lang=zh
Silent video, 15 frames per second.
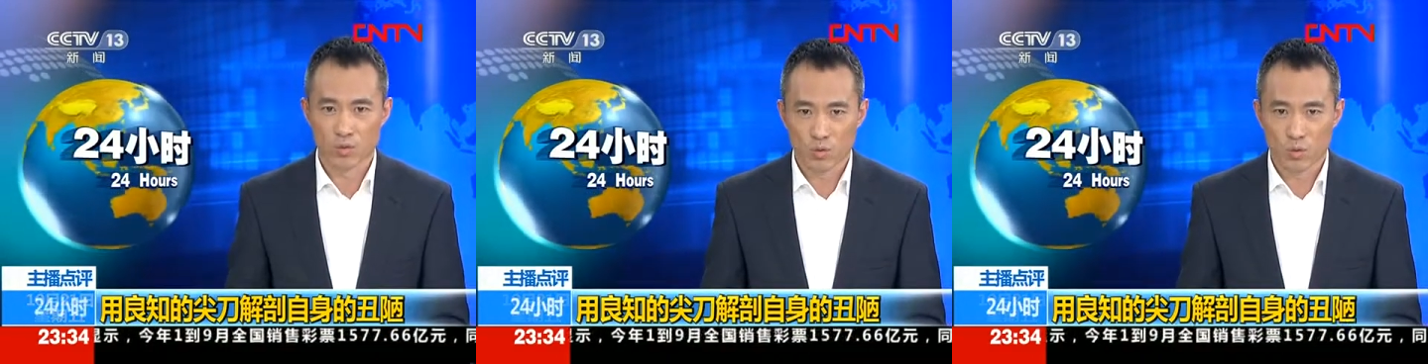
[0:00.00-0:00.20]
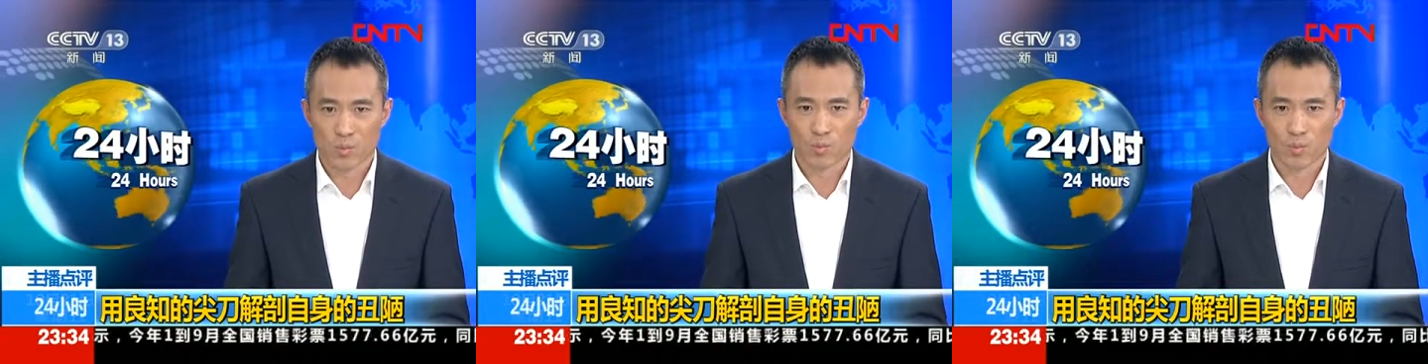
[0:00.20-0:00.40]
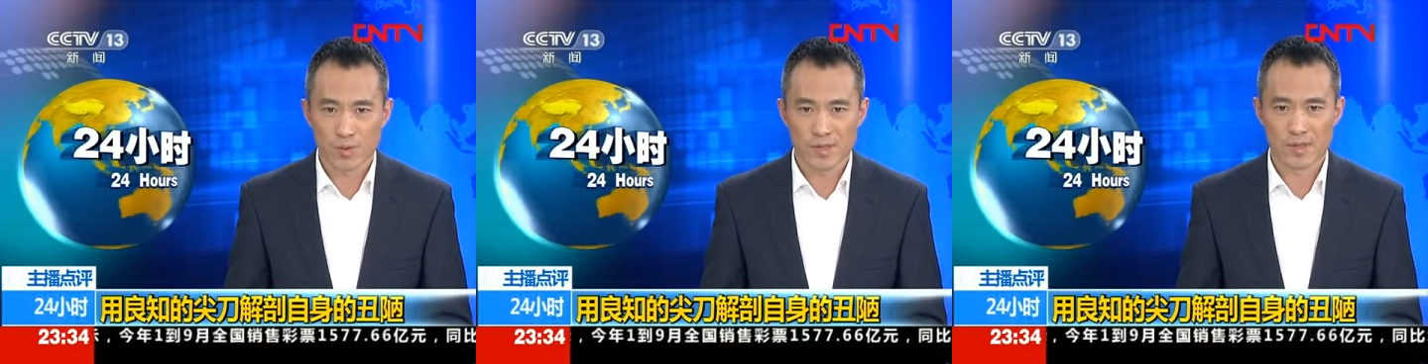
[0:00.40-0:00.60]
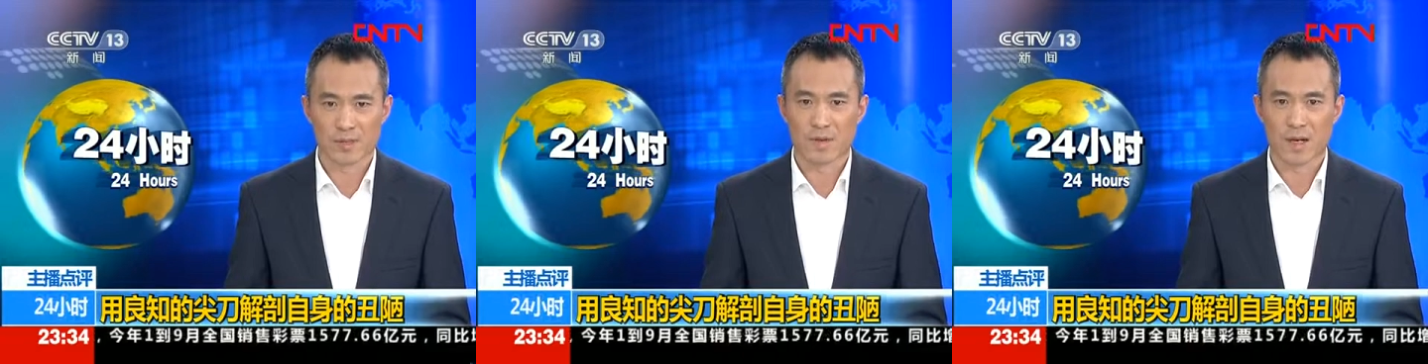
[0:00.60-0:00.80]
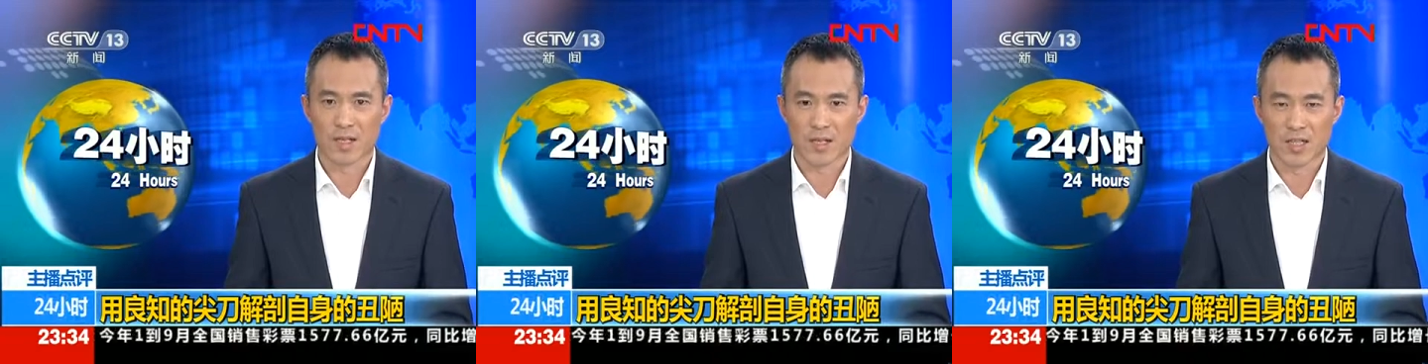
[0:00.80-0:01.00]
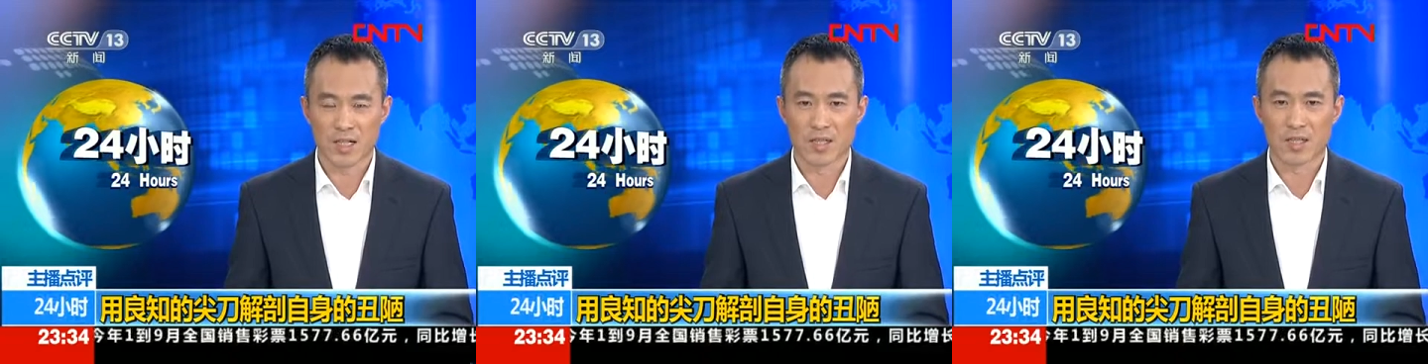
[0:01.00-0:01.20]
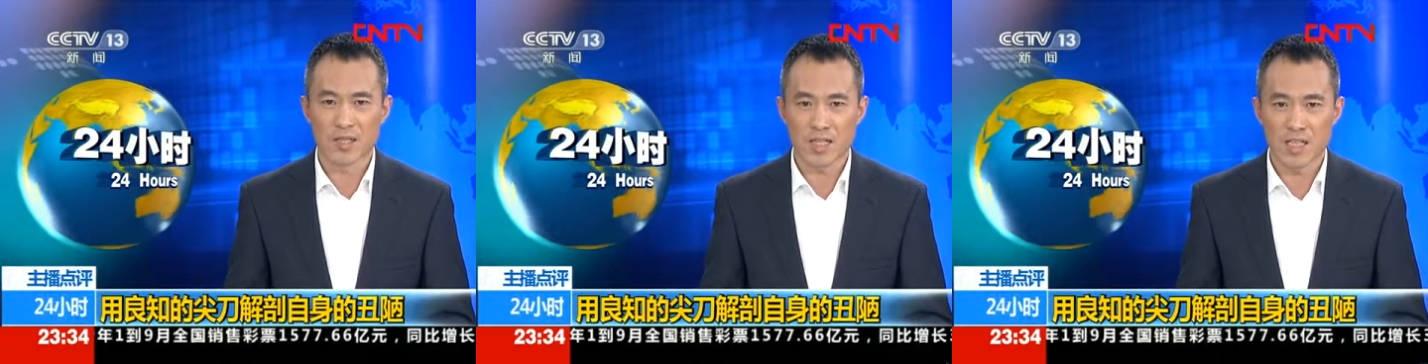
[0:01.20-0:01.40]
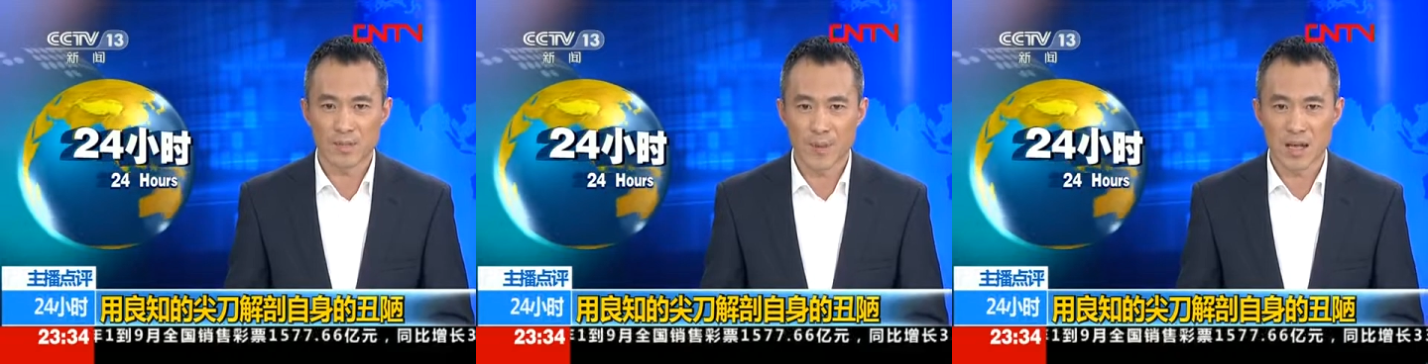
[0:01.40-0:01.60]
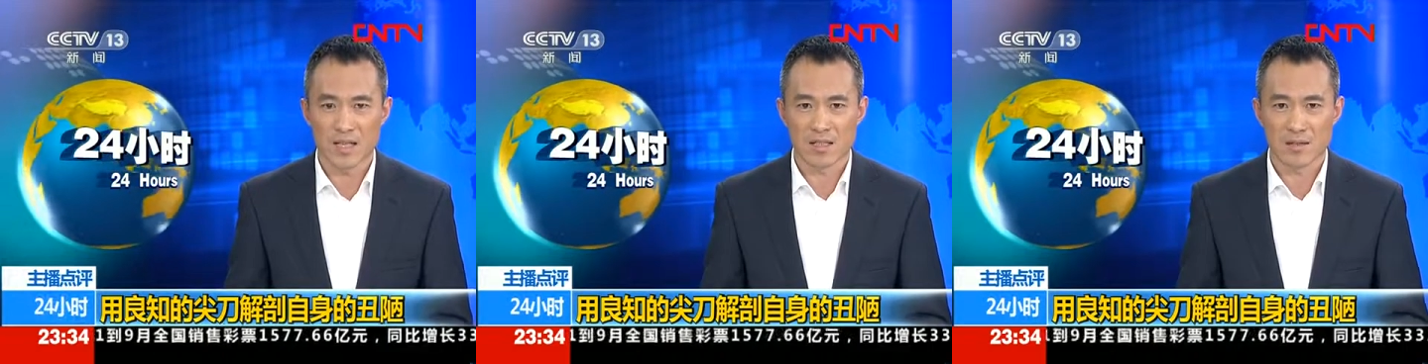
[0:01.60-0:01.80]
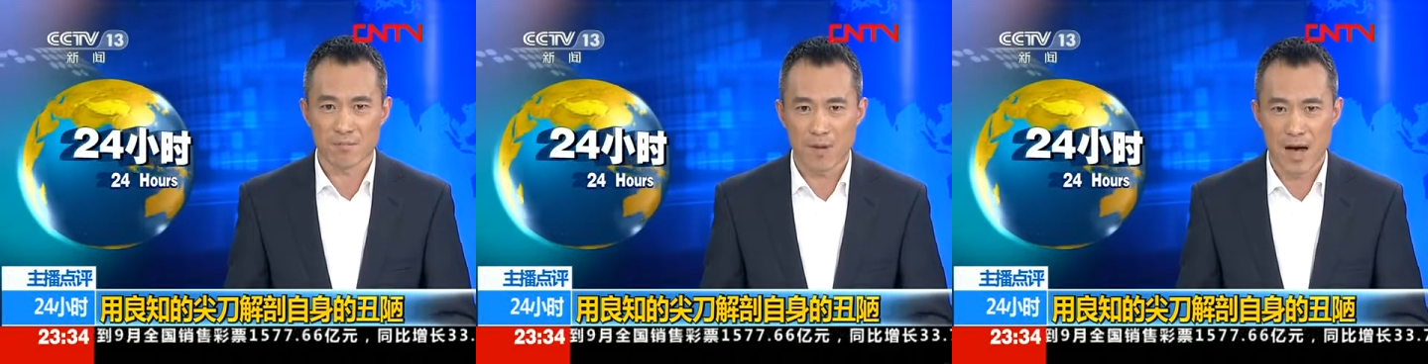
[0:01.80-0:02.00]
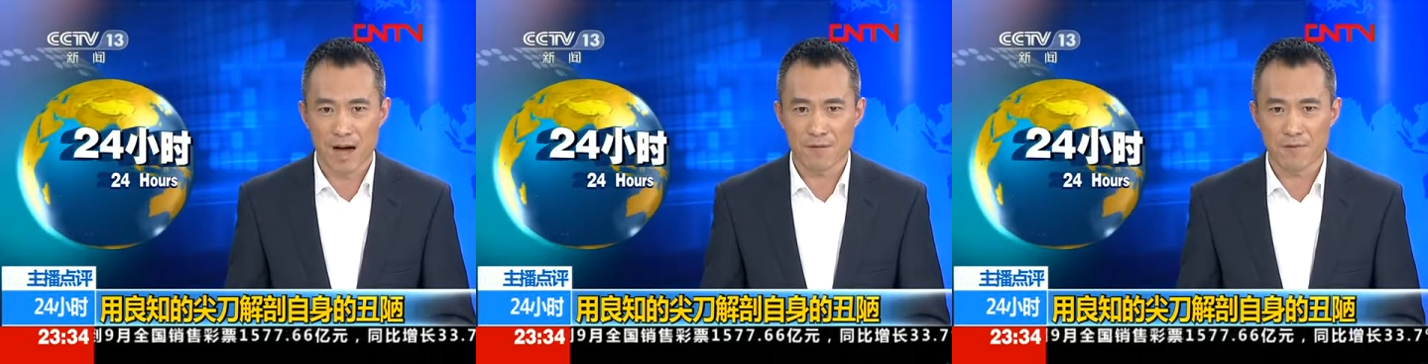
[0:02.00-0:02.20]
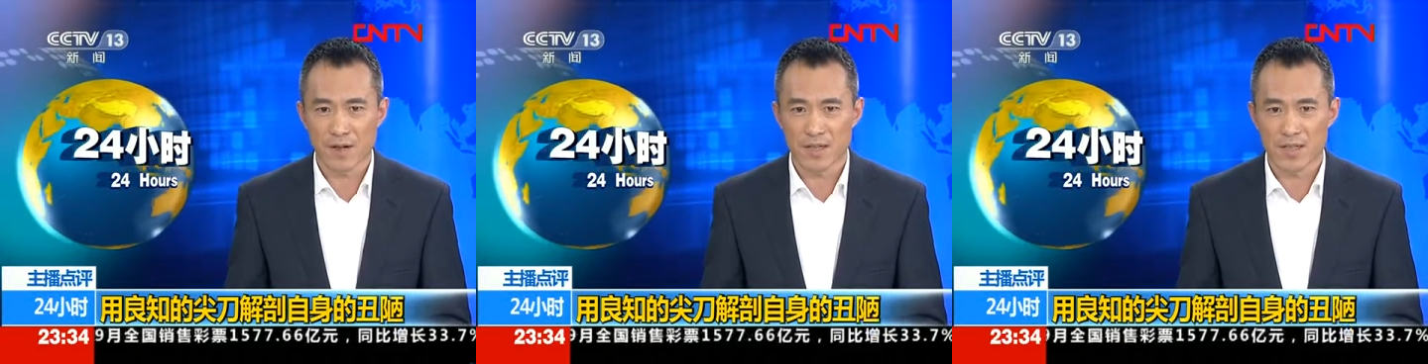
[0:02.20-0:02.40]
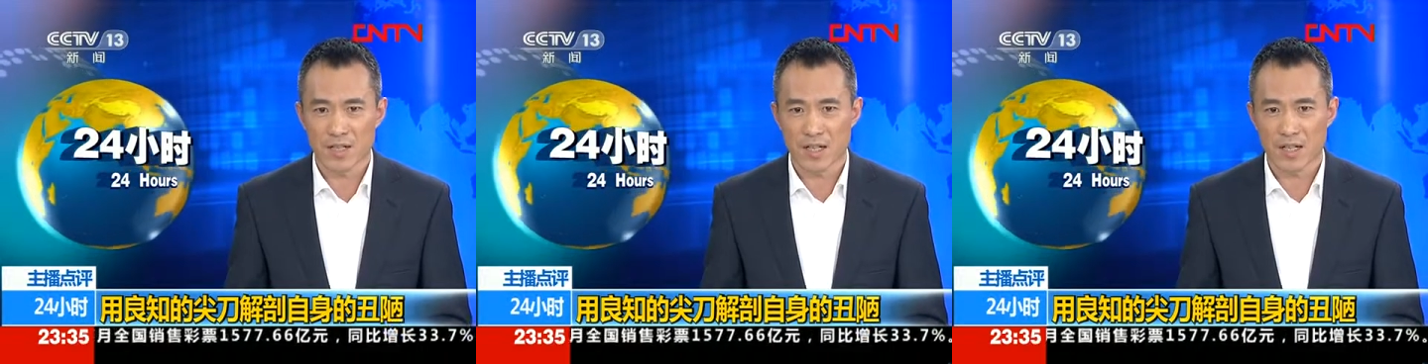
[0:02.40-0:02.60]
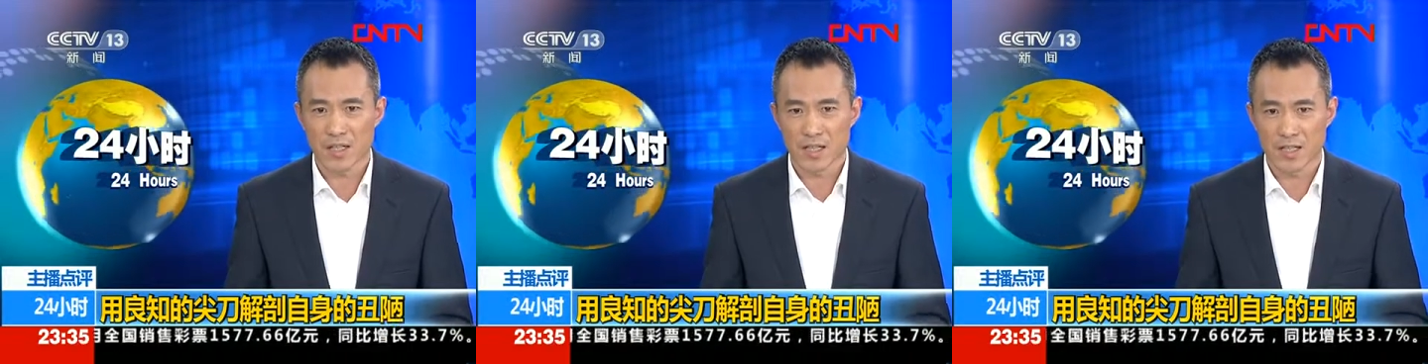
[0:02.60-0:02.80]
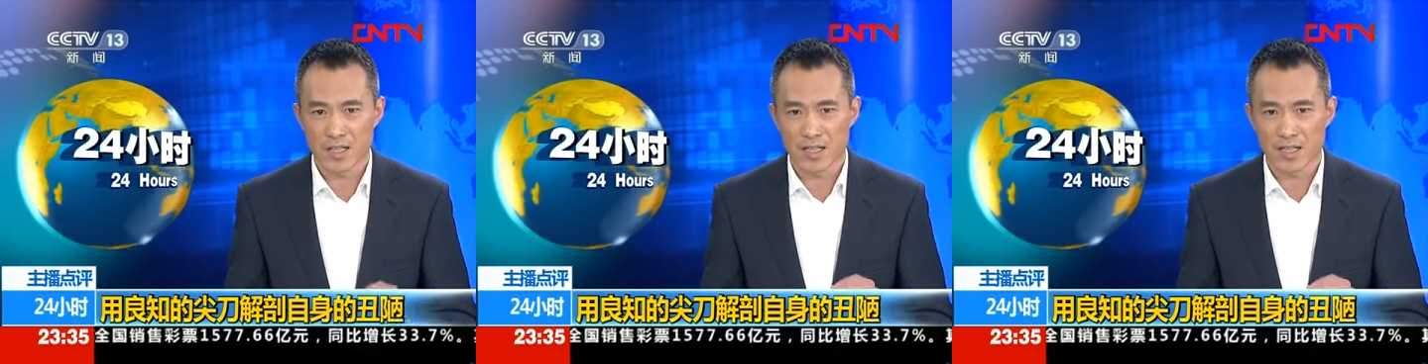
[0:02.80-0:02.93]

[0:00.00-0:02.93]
如果不死亡，可能一辈子麻烦的这样一个